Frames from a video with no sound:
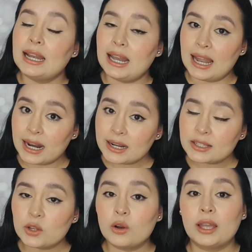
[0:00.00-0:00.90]
La
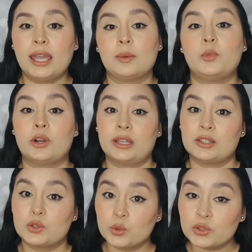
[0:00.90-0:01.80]
razón es porque
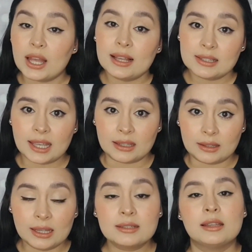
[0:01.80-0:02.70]
sus
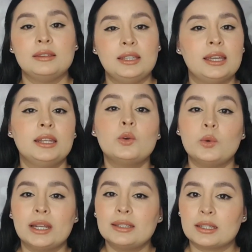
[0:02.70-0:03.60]
aceites tienen
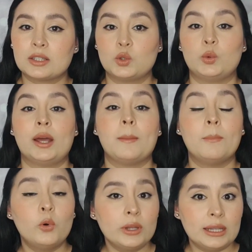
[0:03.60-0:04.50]
una textura
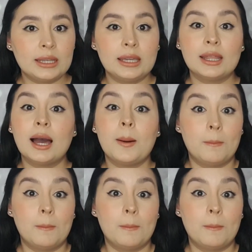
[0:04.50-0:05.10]
muy líquida,